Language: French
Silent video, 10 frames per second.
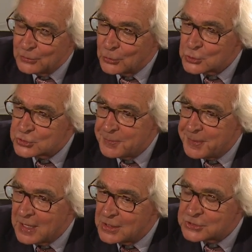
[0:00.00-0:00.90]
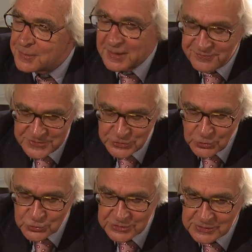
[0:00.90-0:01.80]
Non, je n'ai pas, je pas de
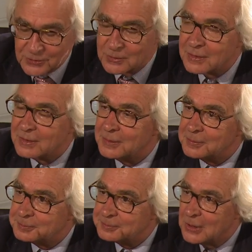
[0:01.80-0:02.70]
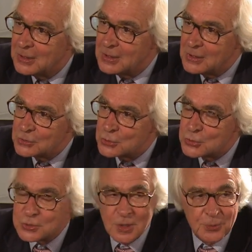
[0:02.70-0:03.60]
physiologie, donc euh, je
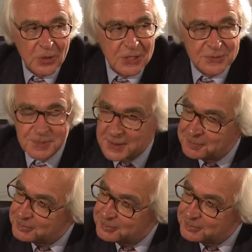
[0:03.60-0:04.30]
suis un pur esprit.